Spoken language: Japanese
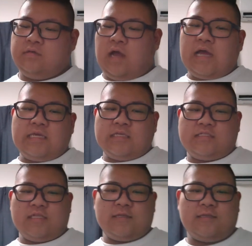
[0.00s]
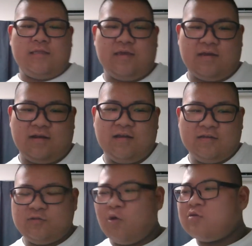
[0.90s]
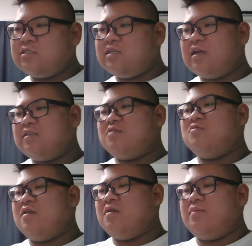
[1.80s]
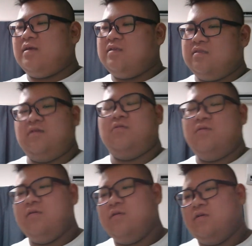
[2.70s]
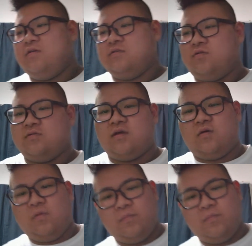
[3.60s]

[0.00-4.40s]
解決なってないから。同時に上げてくれればいいんだよ。そんなの。